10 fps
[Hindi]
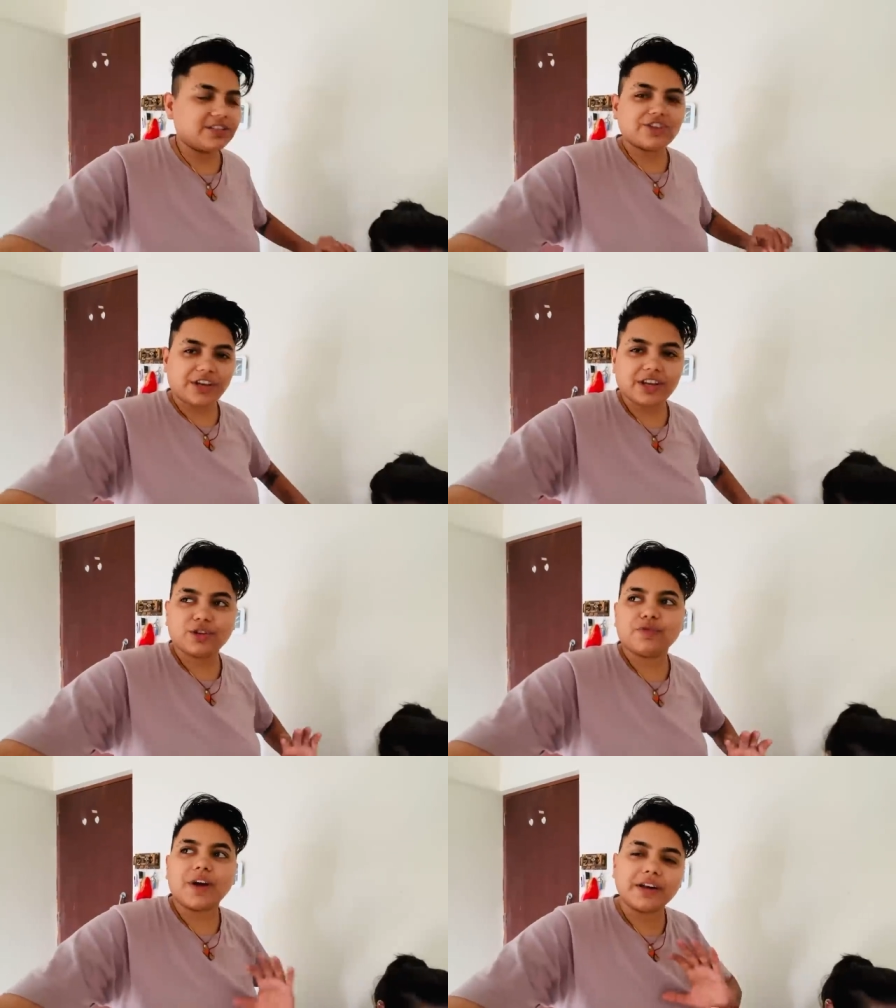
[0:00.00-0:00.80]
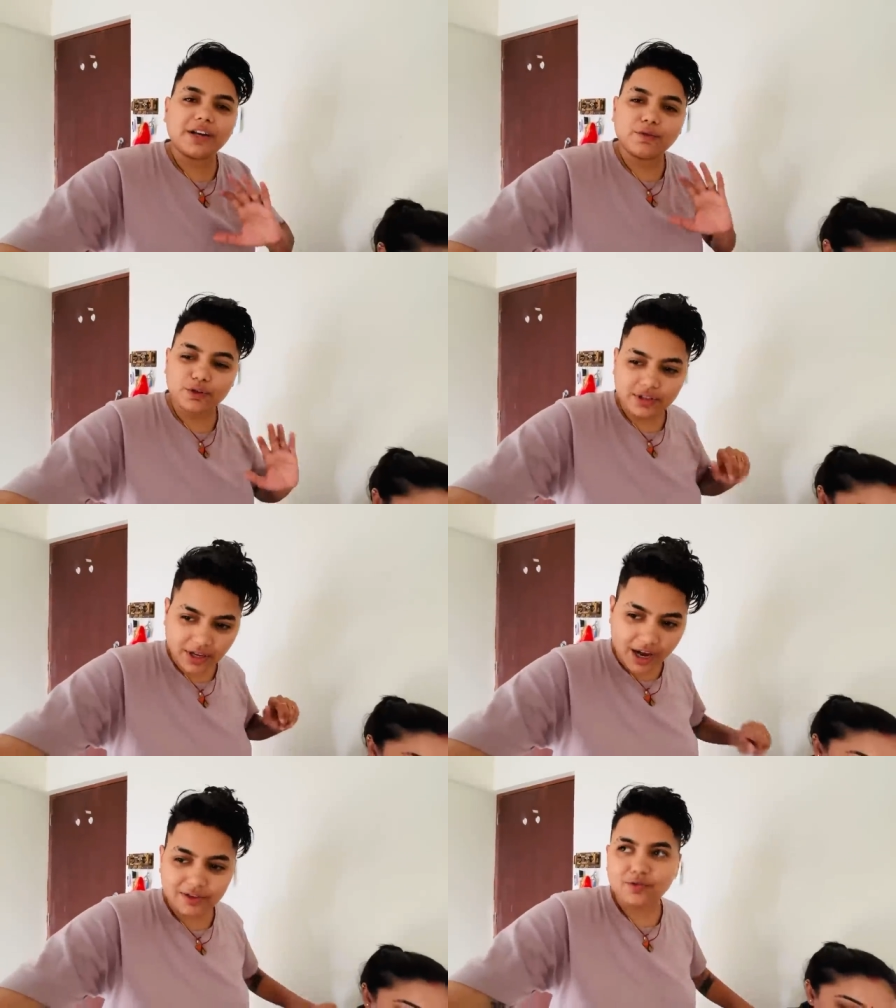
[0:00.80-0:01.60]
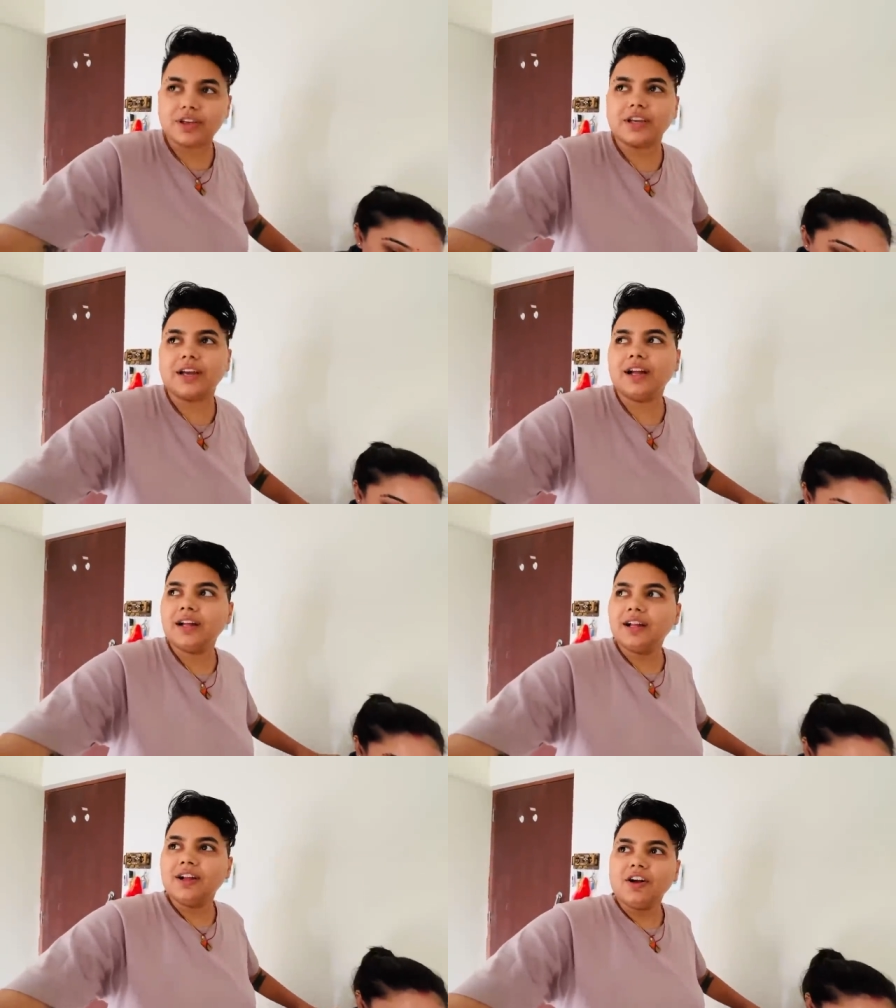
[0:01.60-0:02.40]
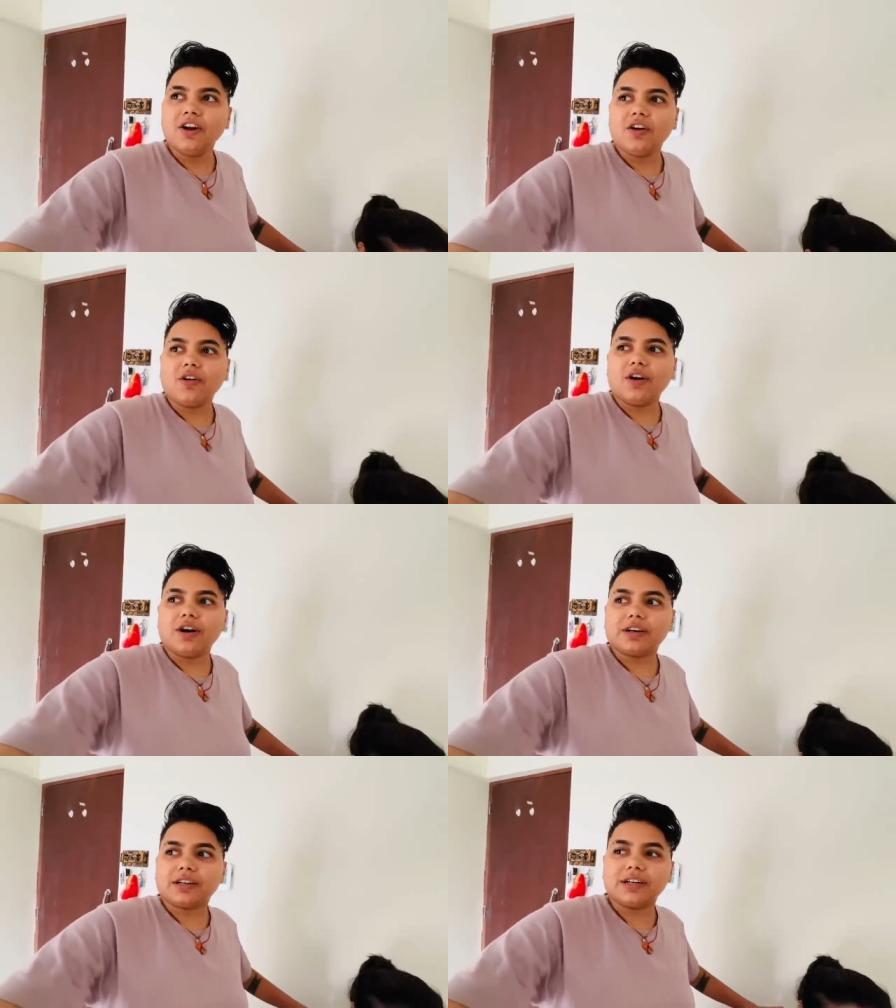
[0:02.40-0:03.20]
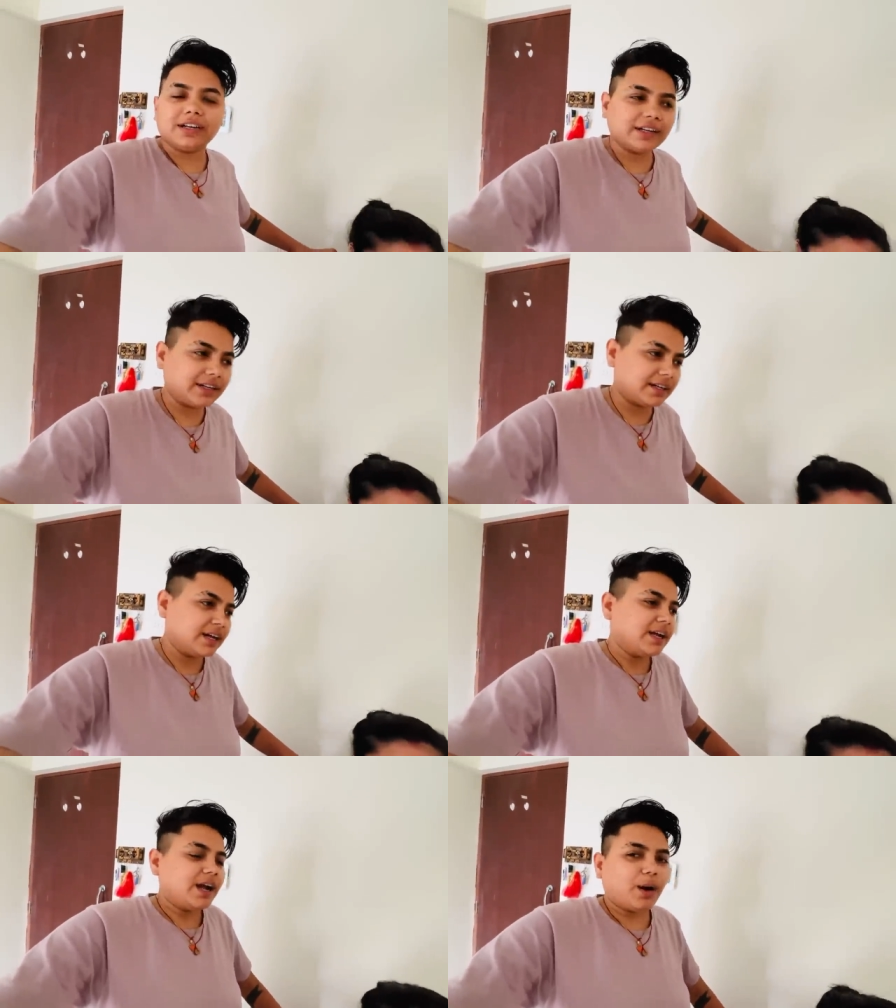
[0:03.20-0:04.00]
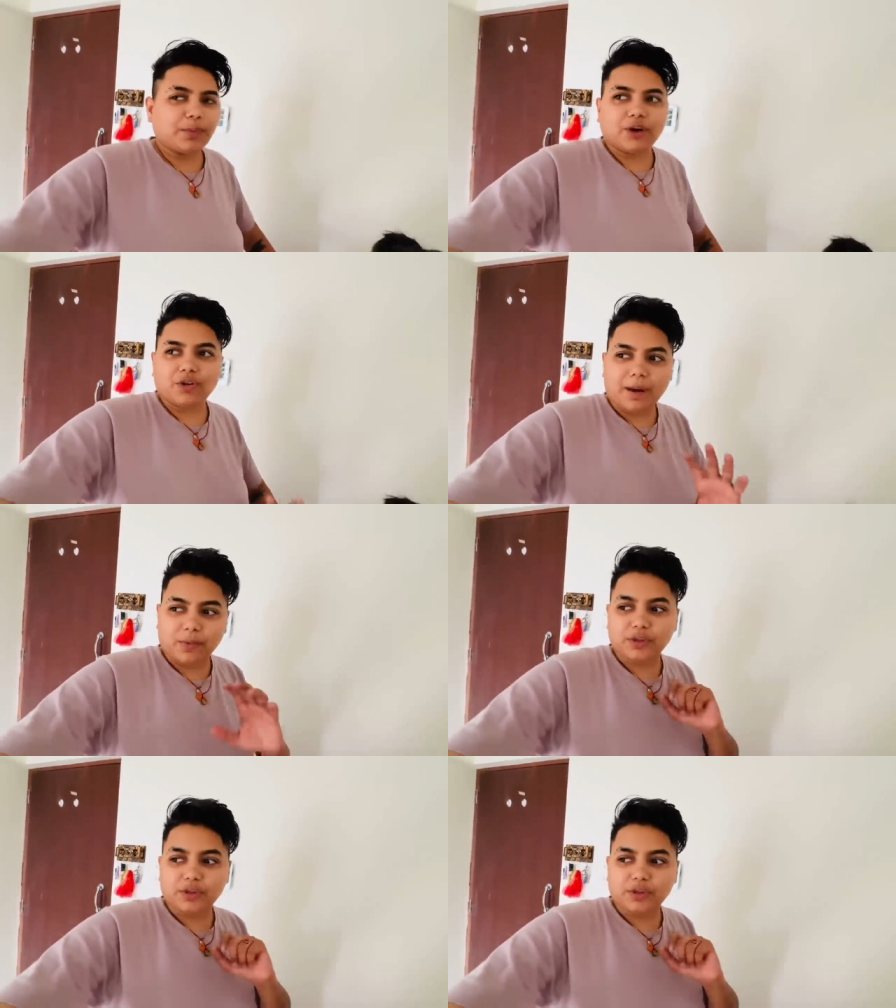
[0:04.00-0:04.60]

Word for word: चाहिए तो फाइनली वो चीज़ आ चुकी है और अब मैं आपको